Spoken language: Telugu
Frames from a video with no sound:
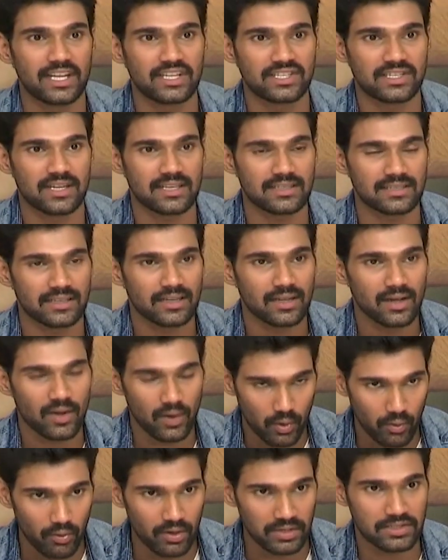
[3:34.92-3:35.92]
రిలీజ్ చేసి
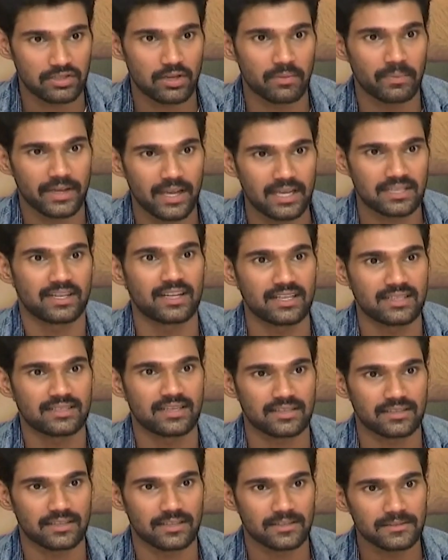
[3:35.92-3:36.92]
ఓవర్సీస్లో బిగ్గెస్ట్ రిలీజ్
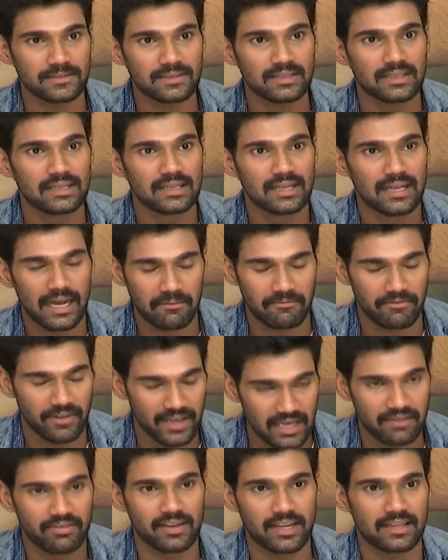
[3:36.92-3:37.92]
చేశారు ఐఎమ్
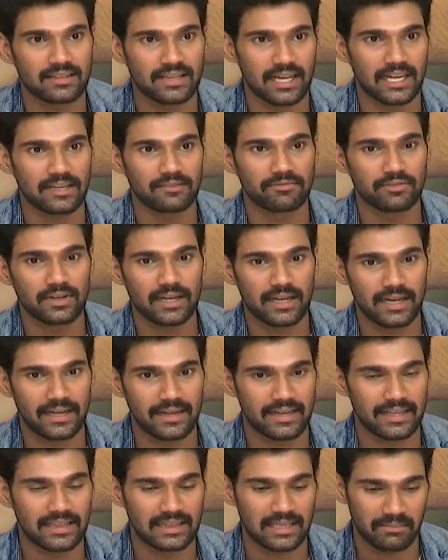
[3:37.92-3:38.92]
వెరీ వెరీ థ్యాంక్ఫుల్
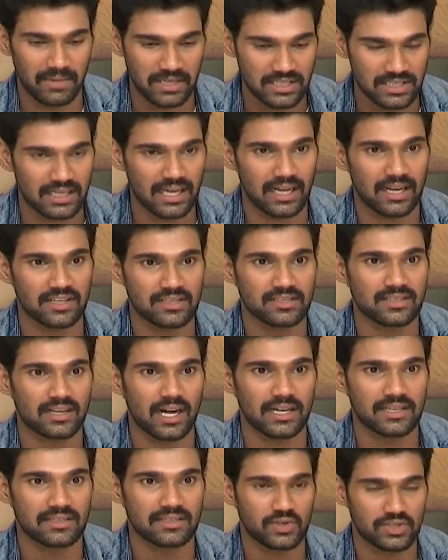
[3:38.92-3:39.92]
అండ్ ఇంత మంచి కలెక్షన్స్
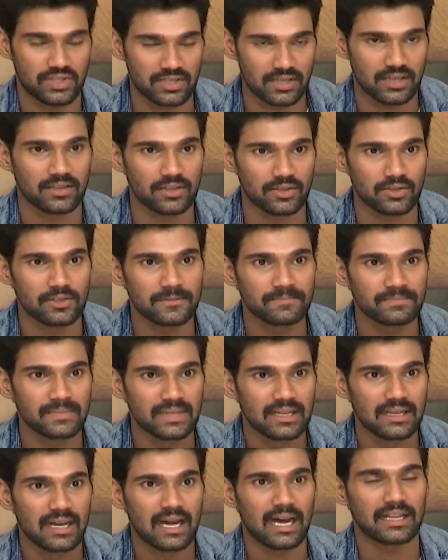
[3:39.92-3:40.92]
వచ్చినందుకు
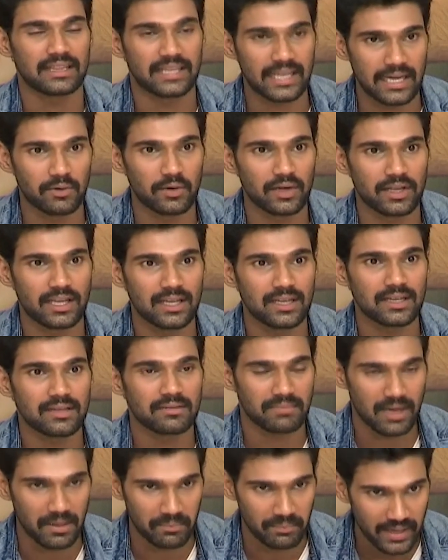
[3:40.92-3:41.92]
ఆ దేవుడికి
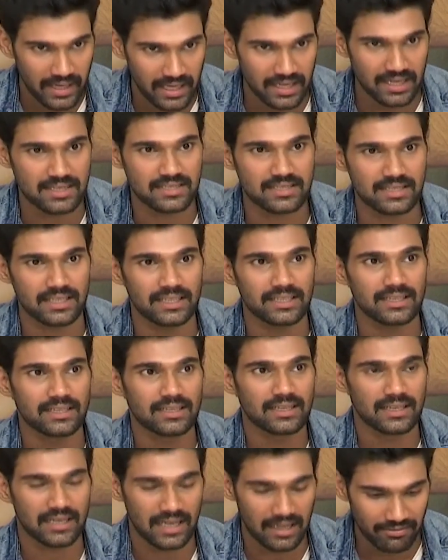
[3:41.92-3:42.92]
మా పేరెంట్స్కి
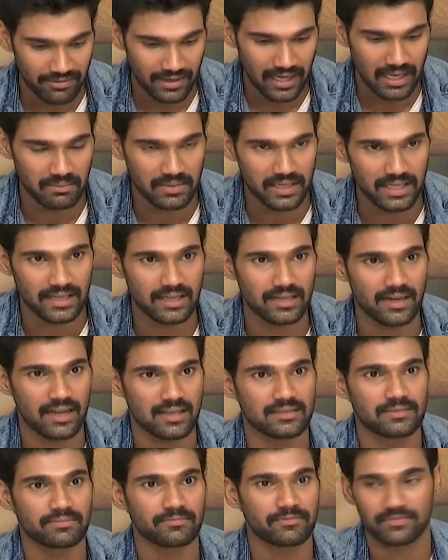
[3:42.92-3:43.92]
నా ఫ్యామిలీకి నా
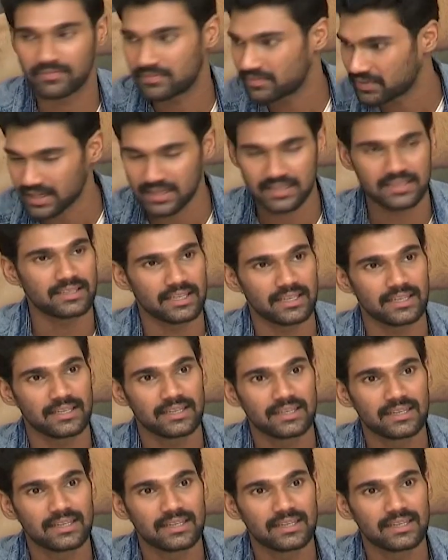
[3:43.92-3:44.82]
ఫ్రెండ్స్కి